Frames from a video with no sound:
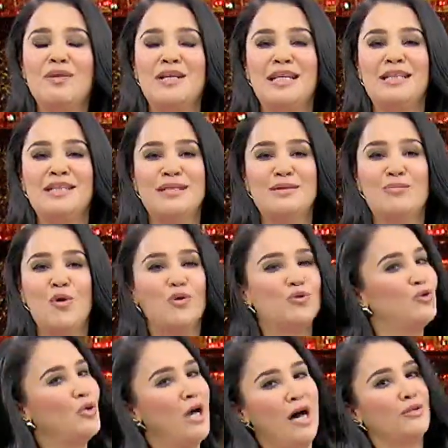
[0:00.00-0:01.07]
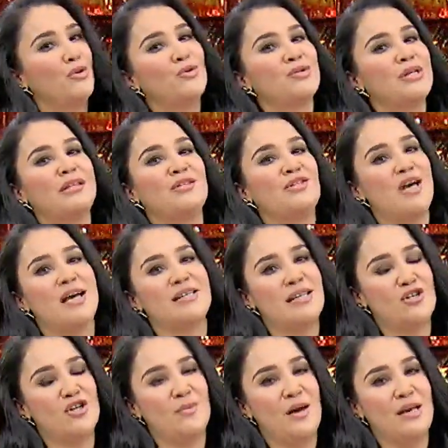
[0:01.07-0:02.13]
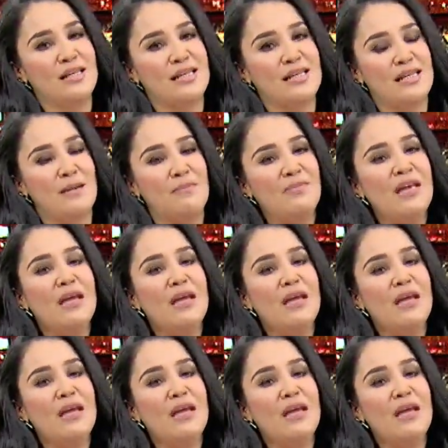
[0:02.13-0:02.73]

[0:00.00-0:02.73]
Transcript: bir indirim olduğunu anons edeceğiz acaba size.